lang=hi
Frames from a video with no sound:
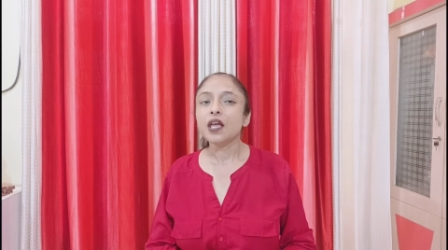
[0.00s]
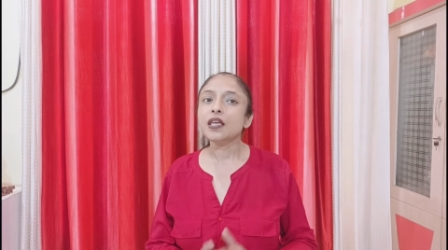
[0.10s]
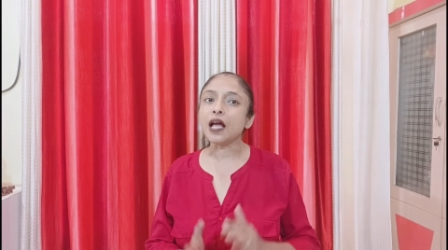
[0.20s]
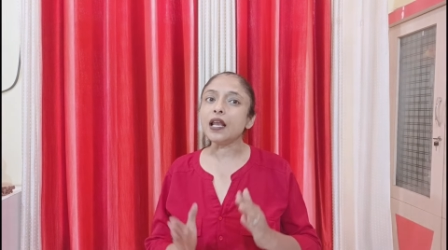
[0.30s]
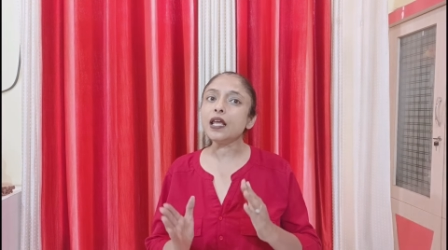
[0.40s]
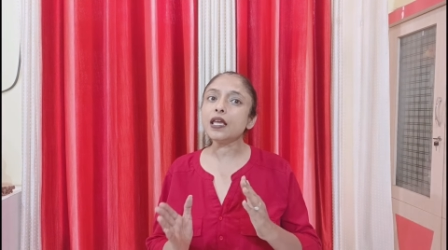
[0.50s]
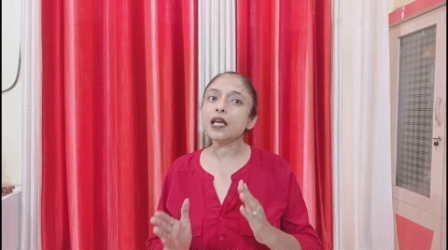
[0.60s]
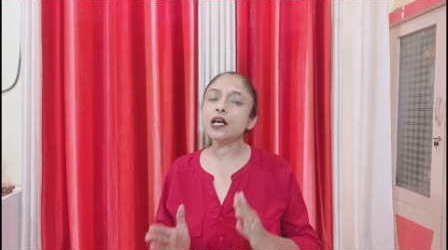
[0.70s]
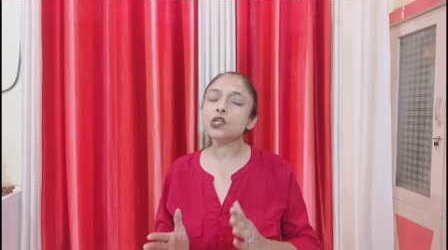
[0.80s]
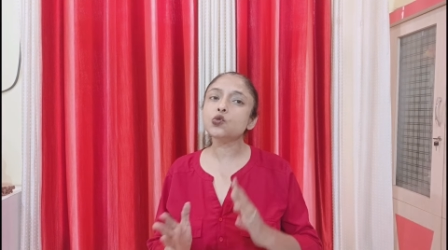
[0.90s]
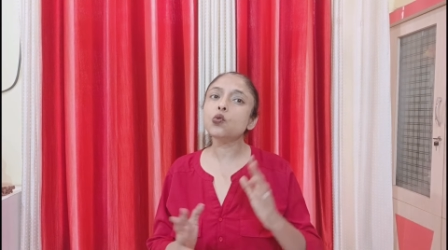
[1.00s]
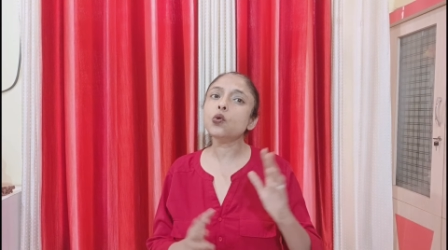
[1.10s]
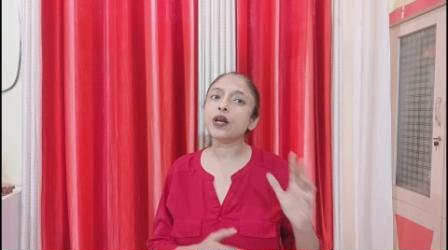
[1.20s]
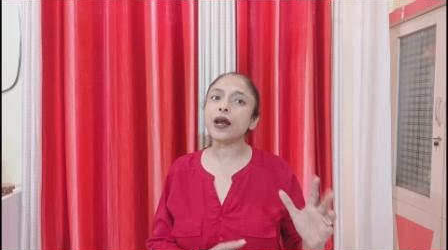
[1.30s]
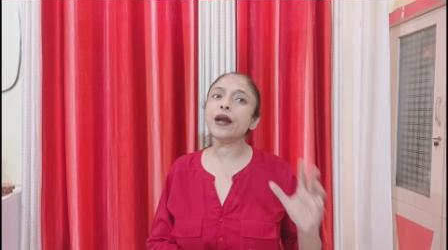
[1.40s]
यानी कि यह
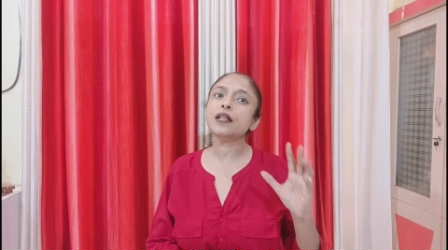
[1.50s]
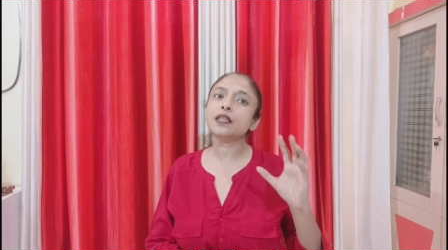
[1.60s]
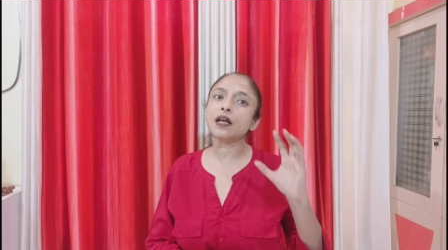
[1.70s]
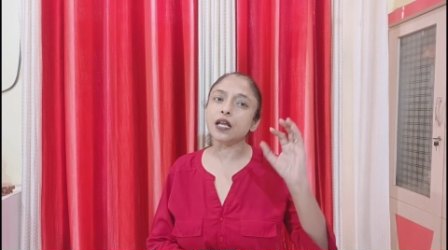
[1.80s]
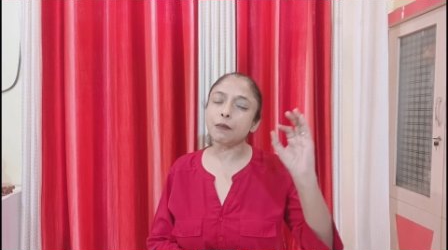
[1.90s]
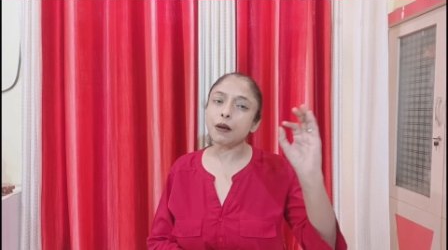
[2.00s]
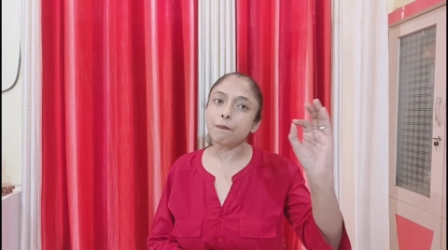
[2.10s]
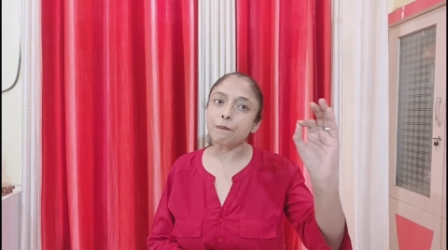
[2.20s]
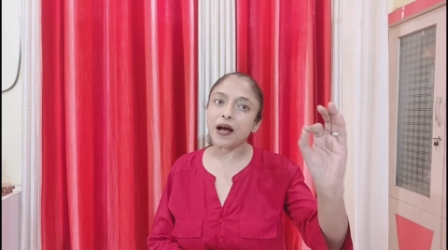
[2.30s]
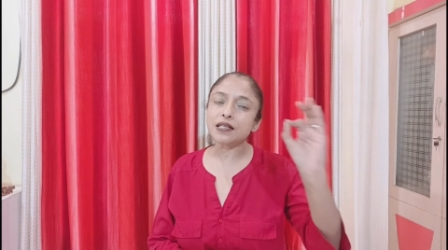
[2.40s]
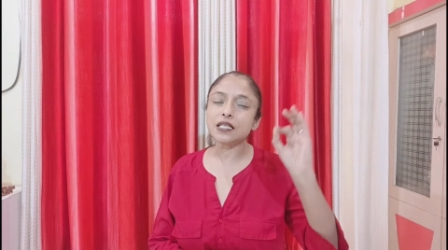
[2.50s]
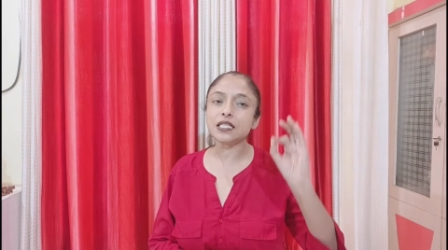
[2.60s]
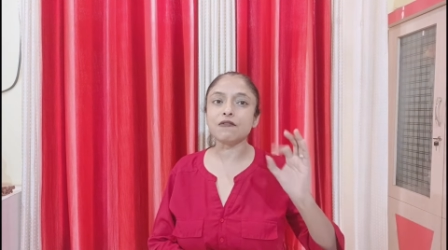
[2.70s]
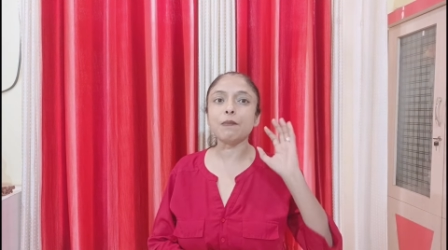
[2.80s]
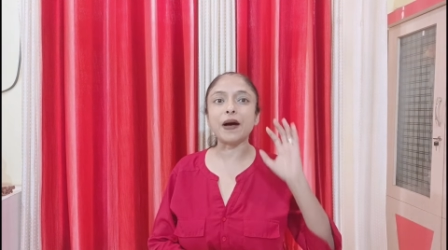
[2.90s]
सूर्य ग्रहण तकरीबन पांच से
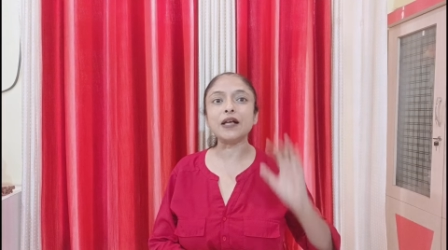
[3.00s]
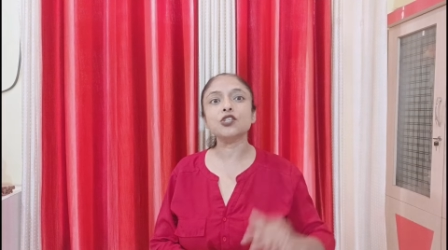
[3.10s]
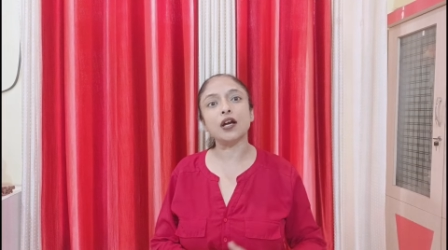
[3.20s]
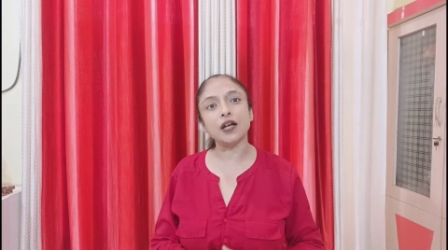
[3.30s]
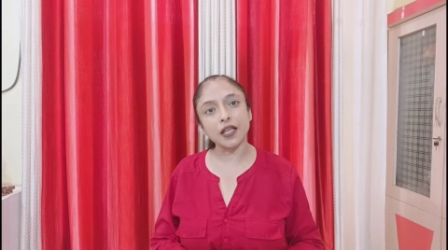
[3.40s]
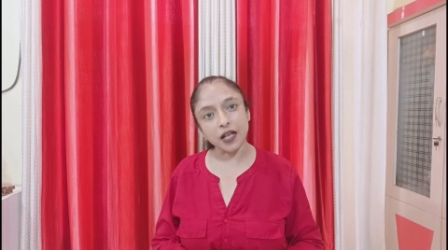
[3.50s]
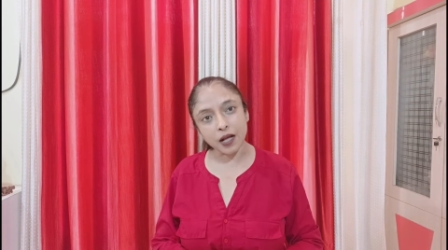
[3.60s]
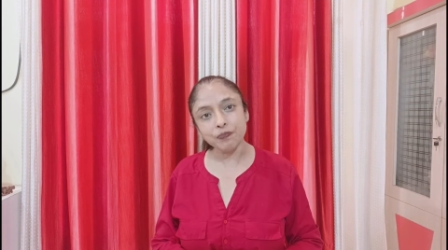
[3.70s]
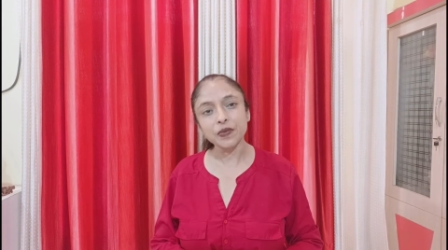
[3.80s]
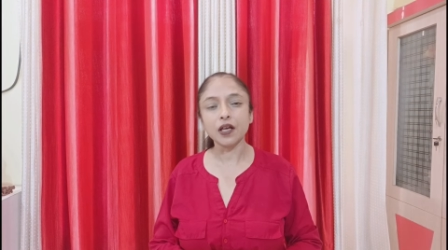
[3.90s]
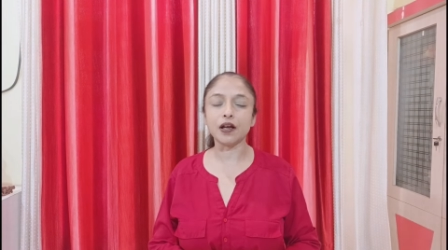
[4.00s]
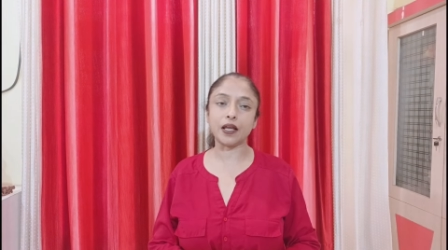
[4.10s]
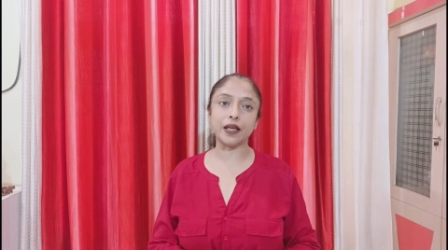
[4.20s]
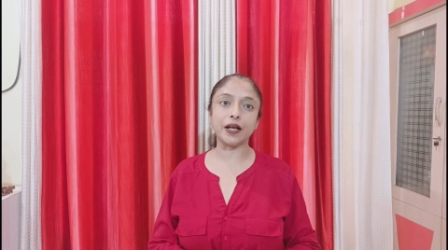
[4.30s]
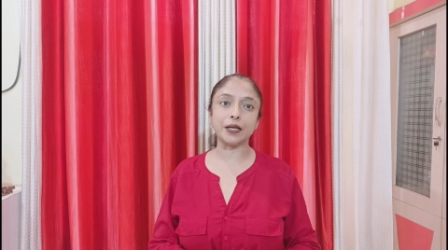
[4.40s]
सवा पांच घंटे का
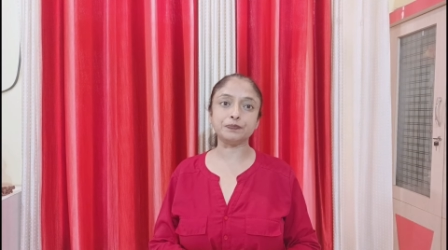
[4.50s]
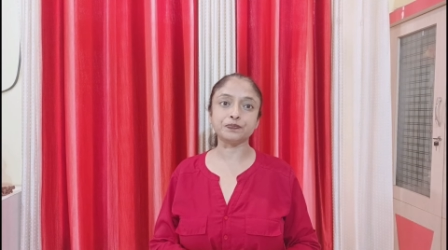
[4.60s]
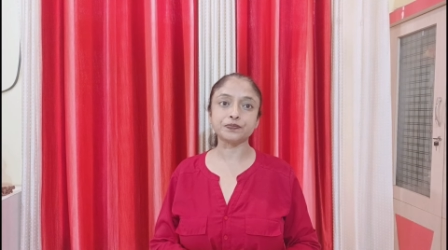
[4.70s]
रहेगा